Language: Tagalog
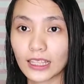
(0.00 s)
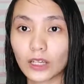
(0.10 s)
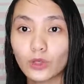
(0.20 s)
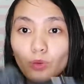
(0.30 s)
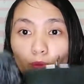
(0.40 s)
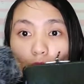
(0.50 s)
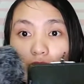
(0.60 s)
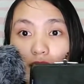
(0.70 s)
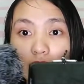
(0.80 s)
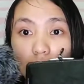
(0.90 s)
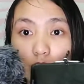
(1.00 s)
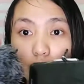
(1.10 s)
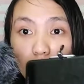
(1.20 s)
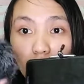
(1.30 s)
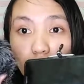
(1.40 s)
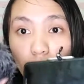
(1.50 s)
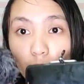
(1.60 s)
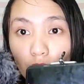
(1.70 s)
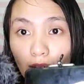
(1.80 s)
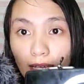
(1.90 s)
lang yung price nitong
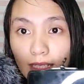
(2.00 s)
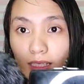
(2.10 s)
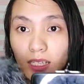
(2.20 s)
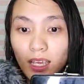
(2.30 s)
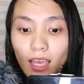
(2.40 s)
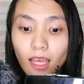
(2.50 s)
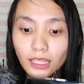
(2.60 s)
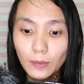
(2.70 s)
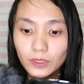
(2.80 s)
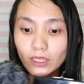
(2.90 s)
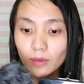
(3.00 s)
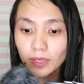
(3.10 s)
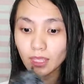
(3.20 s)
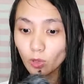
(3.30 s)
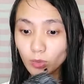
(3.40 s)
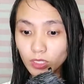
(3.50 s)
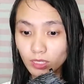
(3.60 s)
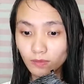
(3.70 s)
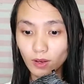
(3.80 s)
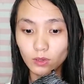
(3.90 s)
microphone, guys. Tapos, nagamitan ko pa siya
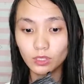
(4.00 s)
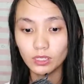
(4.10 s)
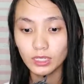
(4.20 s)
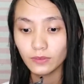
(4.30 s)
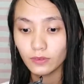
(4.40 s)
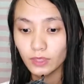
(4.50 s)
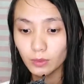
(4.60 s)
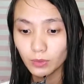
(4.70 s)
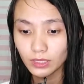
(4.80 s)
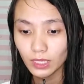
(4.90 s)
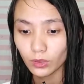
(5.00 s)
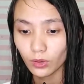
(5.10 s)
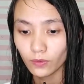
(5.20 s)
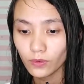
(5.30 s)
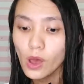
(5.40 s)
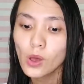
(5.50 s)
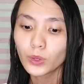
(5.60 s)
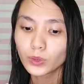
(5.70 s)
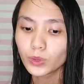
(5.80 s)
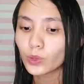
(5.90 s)
ng voucher na 15% off.
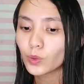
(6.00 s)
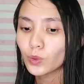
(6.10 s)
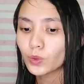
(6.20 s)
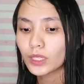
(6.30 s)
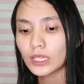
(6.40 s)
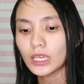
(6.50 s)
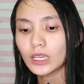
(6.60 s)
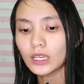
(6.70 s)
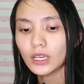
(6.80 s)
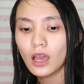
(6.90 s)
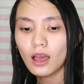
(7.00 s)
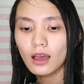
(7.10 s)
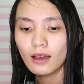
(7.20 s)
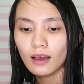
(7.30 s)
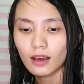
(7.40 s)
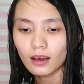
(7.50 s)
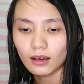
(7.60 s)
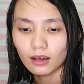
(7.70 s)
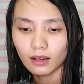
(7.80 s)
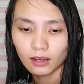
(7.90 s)
So, naging,
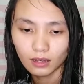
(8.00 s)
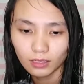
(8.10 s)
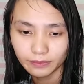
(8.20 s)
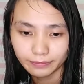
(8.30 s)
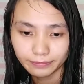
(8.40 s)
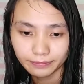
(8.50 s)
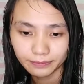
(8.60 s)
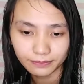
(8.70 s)
uh,